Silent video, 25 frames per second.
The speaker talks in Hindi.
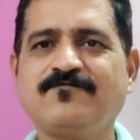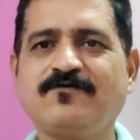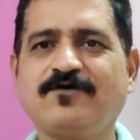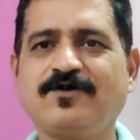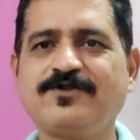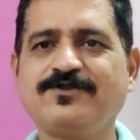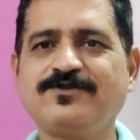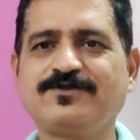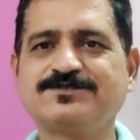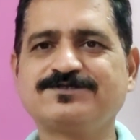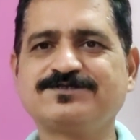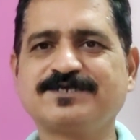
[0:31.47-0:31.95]

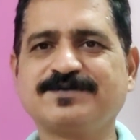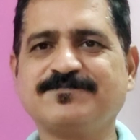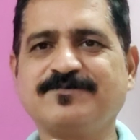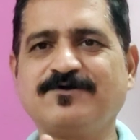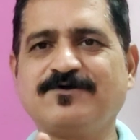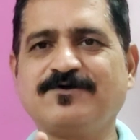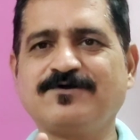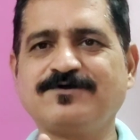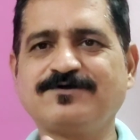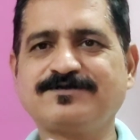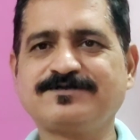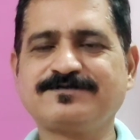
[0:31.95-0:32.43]
फॉर योर
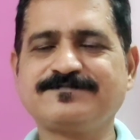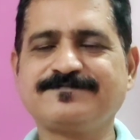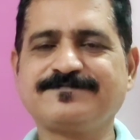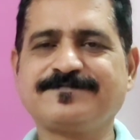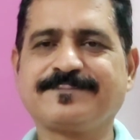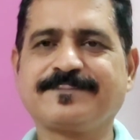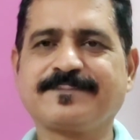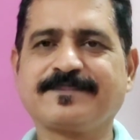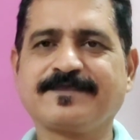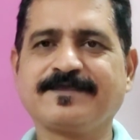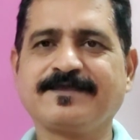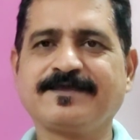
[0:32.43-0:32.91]

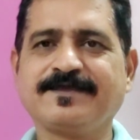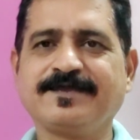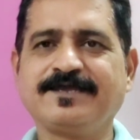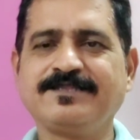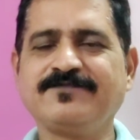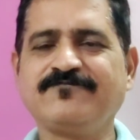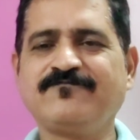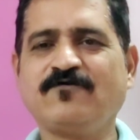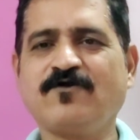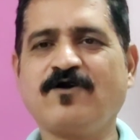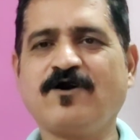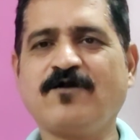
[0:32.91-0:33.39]
सपोर्ट
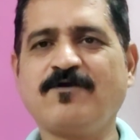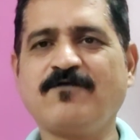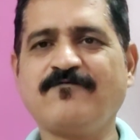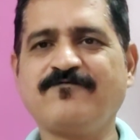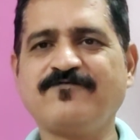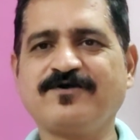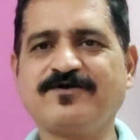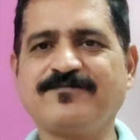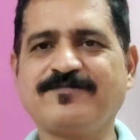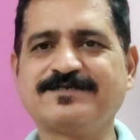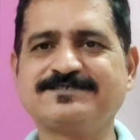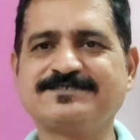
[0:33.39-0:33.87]
इन द फॉर्म
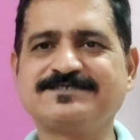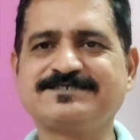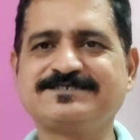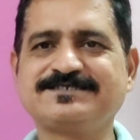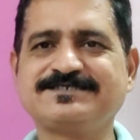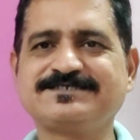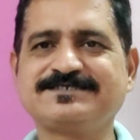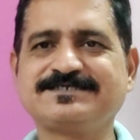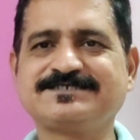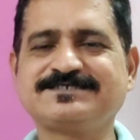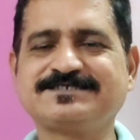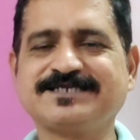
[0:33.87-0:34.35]
ऑफ योर
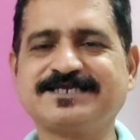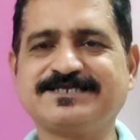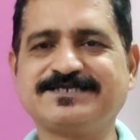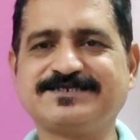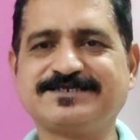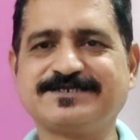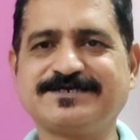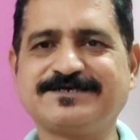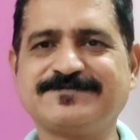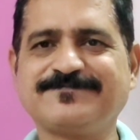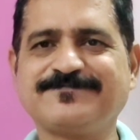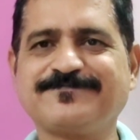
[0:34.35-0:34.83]
मैसेजेस
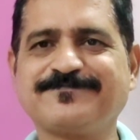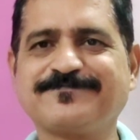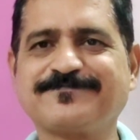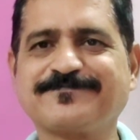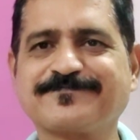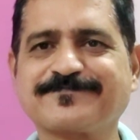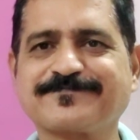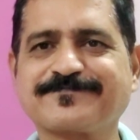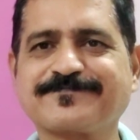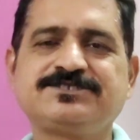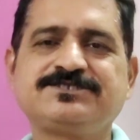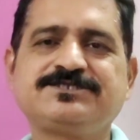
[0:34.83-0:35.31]
एट्सेट्रा
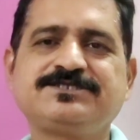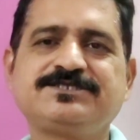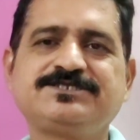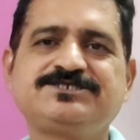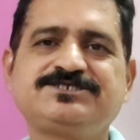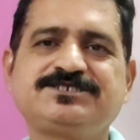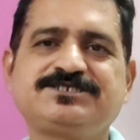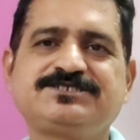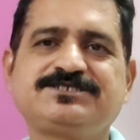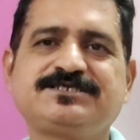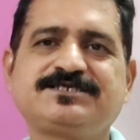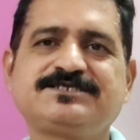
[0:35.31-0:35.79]
जितनी
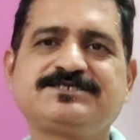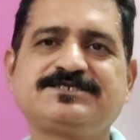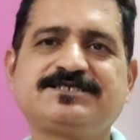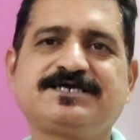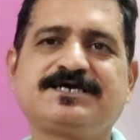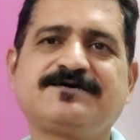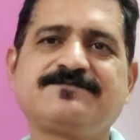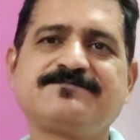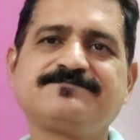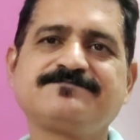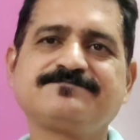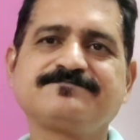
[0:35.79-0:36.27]
शिद्दत से
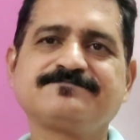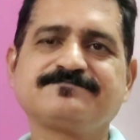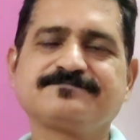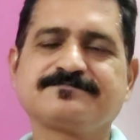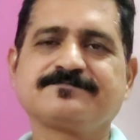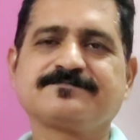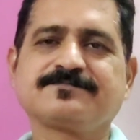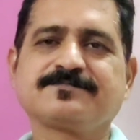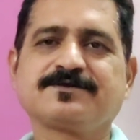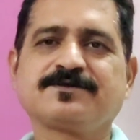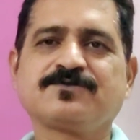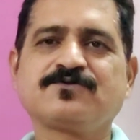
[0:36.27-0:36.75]
हम
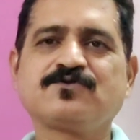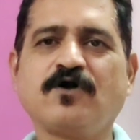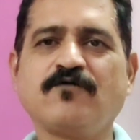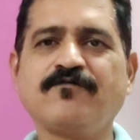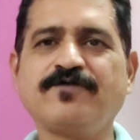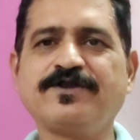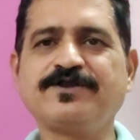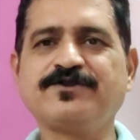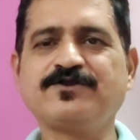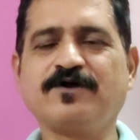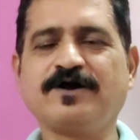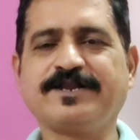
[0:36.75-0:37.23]

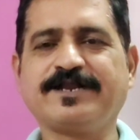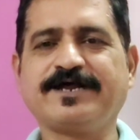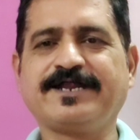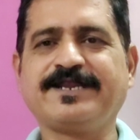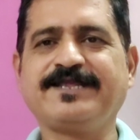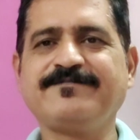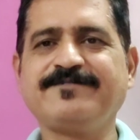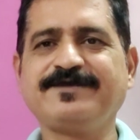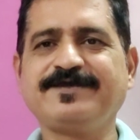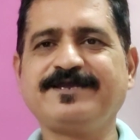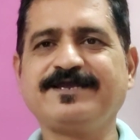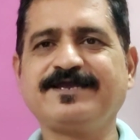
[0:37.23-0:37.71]
कोविड को
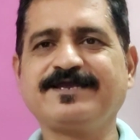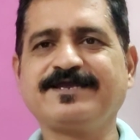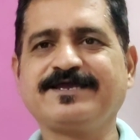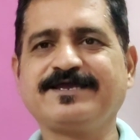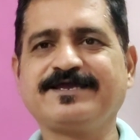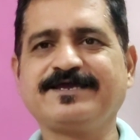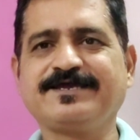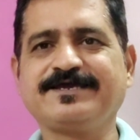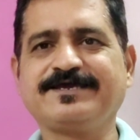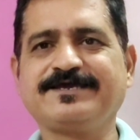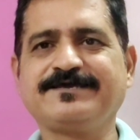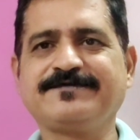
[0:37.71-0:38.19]
हराने में
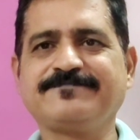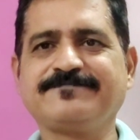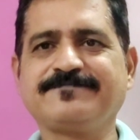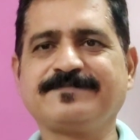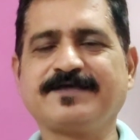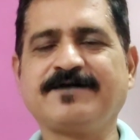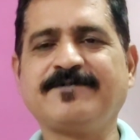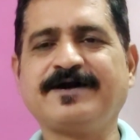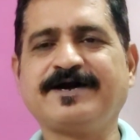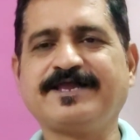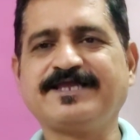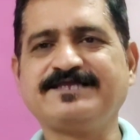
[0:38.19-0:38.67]
लगे हैं
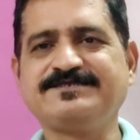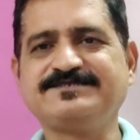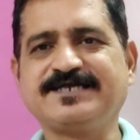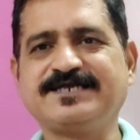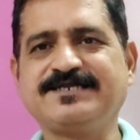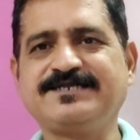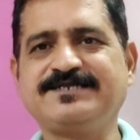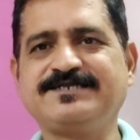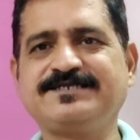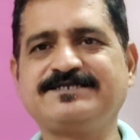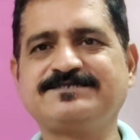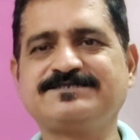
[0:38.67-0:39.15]
हमारे
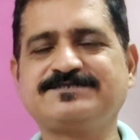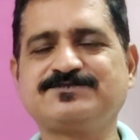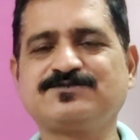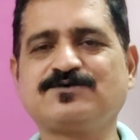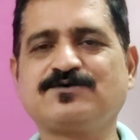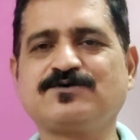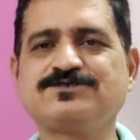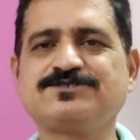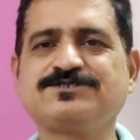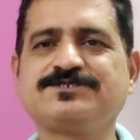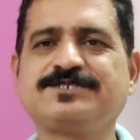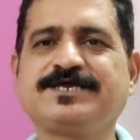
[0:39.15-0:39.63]
साइंटिस्ट
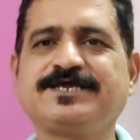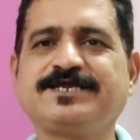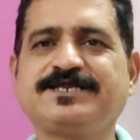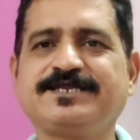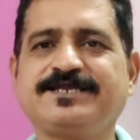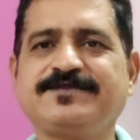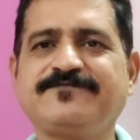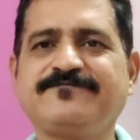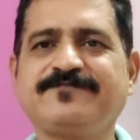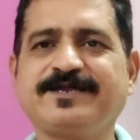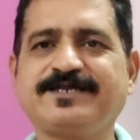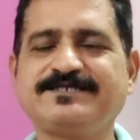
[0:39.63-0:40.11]
रोज़ नई
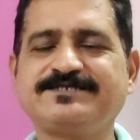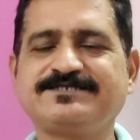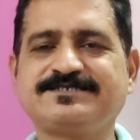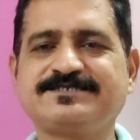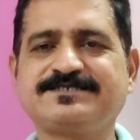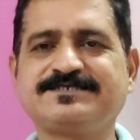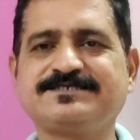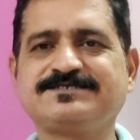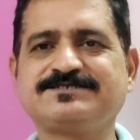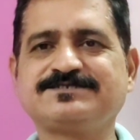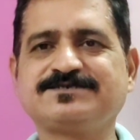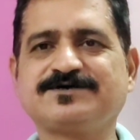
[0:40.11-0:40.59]
नई
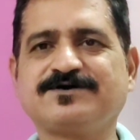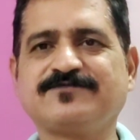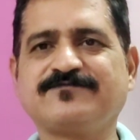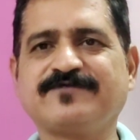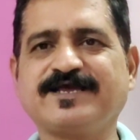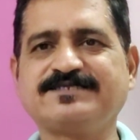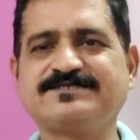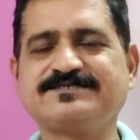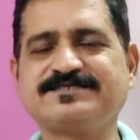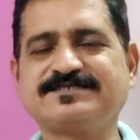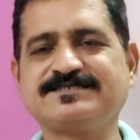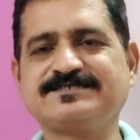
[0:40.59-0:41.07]
मेडिसिन और
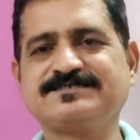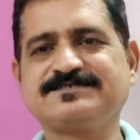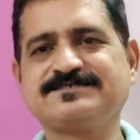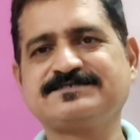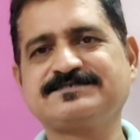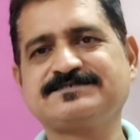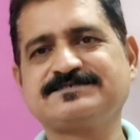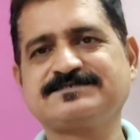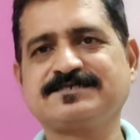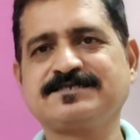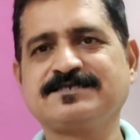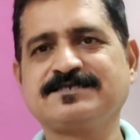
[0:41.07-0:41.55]
वैक्सीन्स